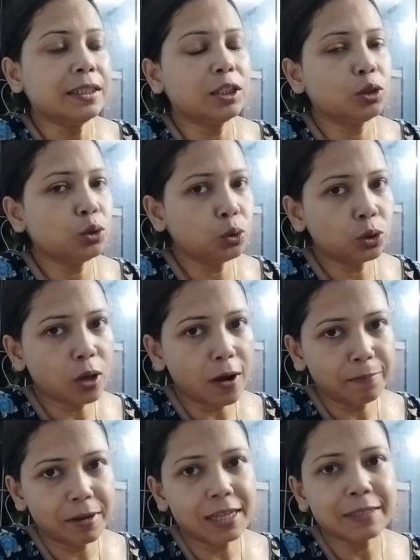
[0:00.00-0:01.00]
একটু দুধ
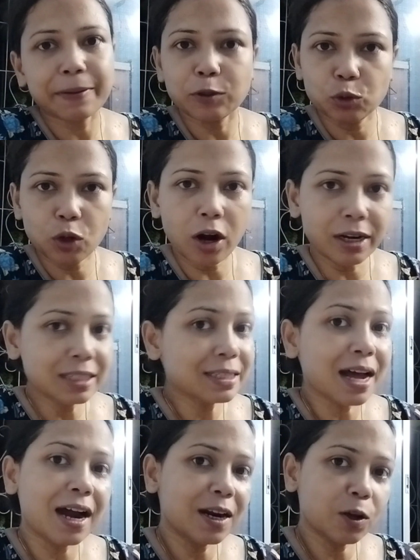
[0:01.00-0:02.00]
কনফ্লেক্স বা দুধ হরলিক্স
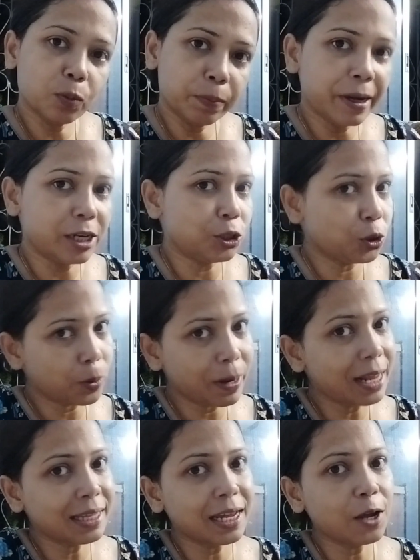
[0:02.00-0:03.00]
খাওয়াটা অভ্যেস
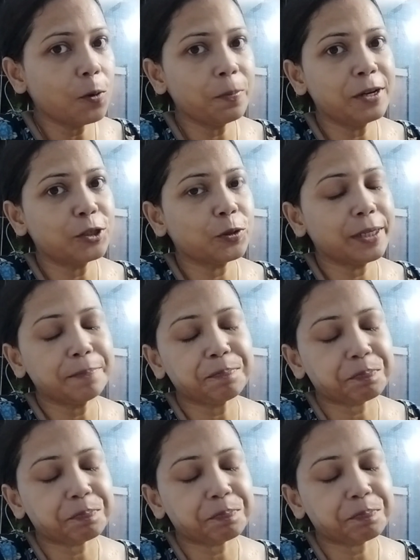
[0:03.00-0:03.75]
ছোটোবেলা থেকেই অভ্যেস ওদের